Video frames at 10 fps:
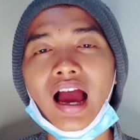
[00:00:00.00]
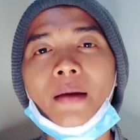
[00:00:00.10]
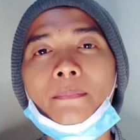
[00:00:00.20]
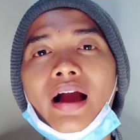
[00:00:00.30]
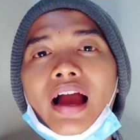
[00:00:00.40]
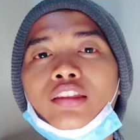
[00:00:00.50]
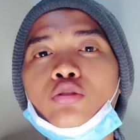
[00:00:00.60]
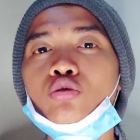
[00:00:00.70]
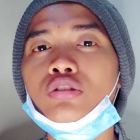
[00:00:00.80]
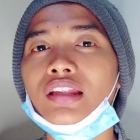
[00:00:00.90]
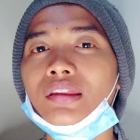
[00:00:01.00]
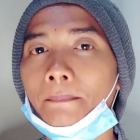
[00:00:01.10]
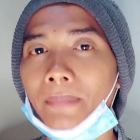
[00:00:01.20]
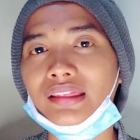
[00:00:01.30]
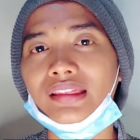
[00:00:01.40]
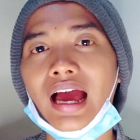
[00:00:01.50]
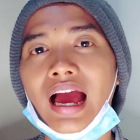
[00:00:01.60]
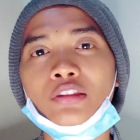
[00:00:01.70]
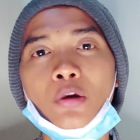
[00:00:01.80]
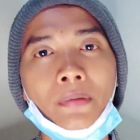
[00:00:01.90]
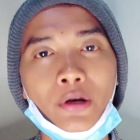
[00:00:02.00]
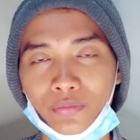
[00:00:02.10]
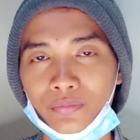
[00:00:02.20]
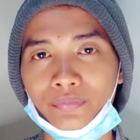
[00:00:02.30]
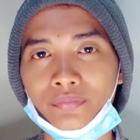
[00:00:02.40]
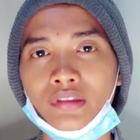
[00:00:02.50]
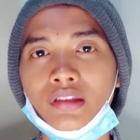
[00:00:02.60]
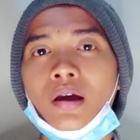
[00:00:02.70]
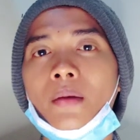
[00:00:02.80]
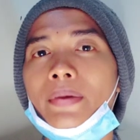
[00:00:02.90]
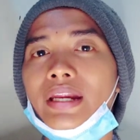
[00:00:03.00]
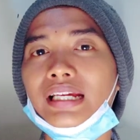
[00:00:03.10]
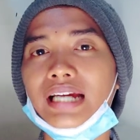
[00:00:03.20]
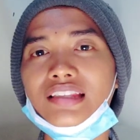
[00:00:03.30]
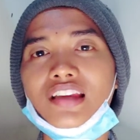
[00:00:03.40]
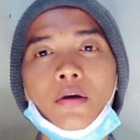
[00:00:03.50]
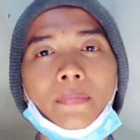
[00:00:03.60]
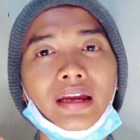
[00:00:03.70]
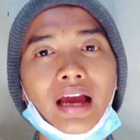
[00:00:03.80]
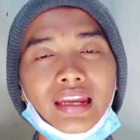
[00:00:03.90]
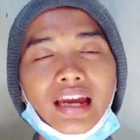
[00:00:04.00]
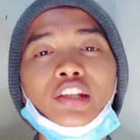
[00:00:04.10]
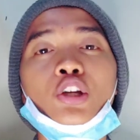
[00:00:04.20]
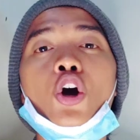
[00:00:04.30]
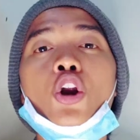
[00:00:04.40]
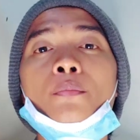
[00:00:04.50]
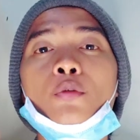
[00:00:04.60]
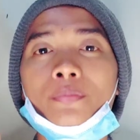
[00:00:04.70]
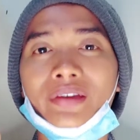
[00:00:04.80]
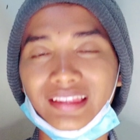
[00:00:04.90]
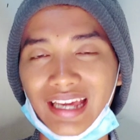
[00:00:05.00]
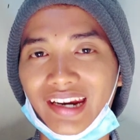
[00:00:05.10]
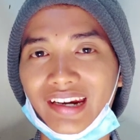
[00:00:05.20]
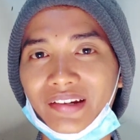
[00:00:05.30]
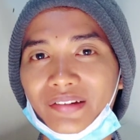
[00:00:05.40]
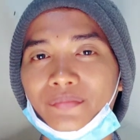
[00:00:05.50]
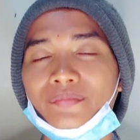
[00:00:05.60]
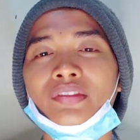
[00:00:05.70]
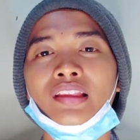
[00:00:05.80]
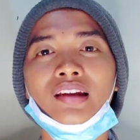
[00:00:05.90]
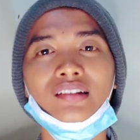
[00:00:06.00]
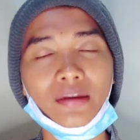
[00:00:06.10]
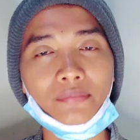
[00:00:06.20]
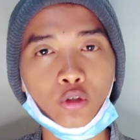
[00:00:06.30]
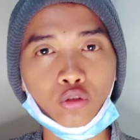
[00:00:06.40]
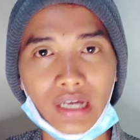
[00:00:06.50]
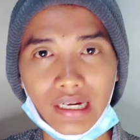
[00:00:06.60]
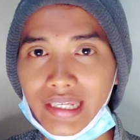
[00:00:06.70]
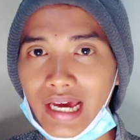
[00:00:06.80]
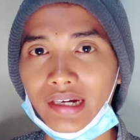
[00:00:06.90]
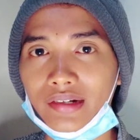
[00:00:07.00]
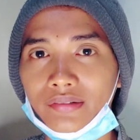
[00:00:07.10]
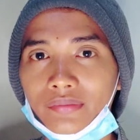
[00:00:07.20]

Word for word: apakah itu sudah tepat atau belum? Berikan jawaban kalian di kolom komentar. Dan menurut kalian,